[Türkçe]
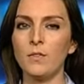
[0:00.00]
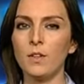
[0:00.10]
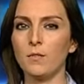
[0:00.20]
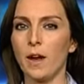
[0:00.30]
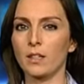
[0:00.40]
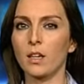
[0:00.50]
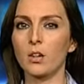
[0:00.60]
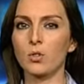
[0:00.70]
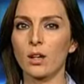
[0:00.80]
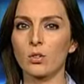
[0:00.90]
ve vergi
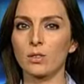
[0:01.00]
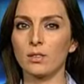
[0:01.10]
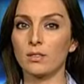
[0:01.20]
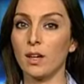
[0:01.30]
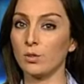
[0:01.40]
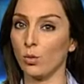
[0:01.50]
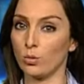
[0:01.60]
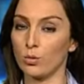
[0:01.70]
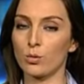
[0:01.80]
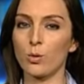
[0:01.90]
kaçakçılığından
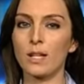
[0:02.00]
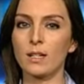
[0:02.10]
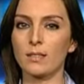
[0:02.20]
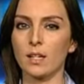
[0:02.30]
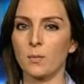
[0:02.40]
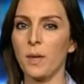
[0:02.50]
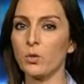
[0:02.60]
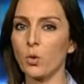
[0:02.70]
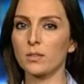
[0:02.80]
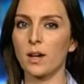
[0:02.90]
yolsuzluğa kadar
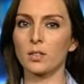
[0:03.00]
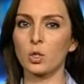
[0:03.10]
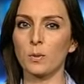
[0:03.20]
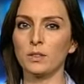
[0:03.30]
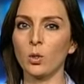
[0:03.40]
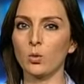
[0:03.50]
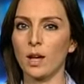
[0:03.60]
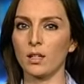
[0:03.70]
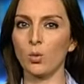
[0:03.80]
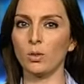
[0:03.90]
pek çok tartışmanın
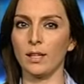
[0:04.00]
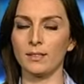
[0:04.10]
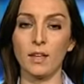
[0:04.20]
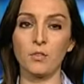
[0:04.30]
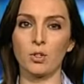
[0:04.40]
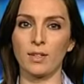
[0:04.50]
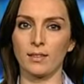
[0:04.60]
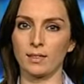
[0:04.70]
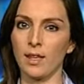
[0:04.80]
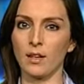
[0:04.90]
odağında olan dev
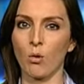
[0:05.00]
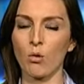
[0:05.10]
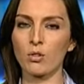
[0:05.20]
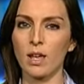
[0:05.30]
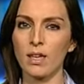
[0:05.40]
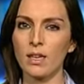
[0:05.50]
şirket Glencore,